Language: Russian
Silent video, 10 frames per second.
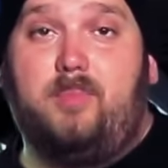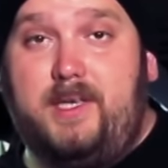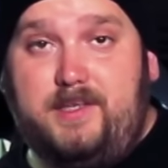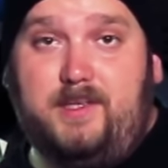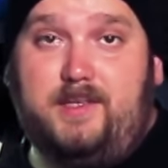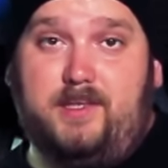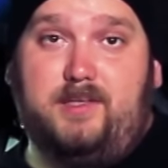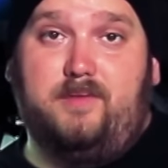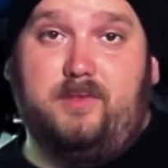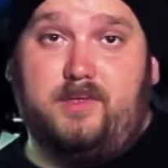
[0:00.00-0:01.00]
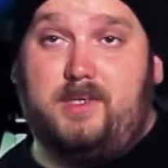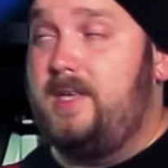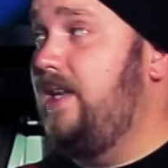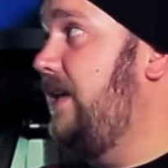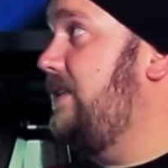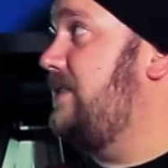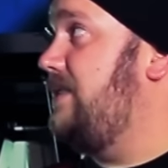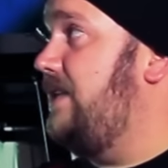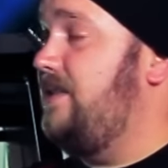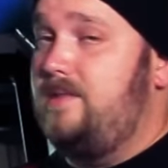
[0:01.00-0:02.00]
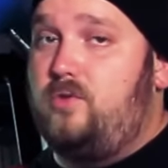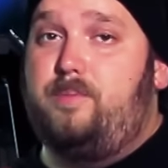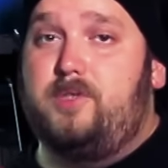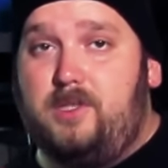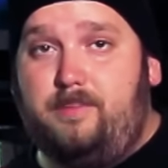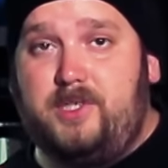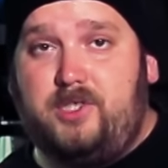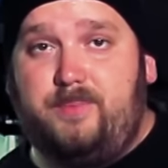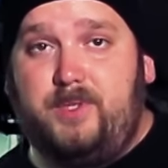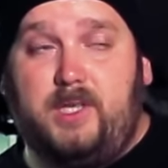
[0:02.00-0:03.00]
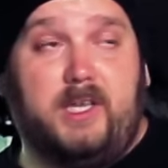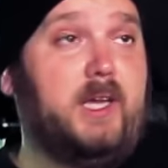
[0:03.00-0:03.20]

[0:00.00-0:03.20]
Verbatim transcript: болезни XC90. Это задние ступичные подшипники.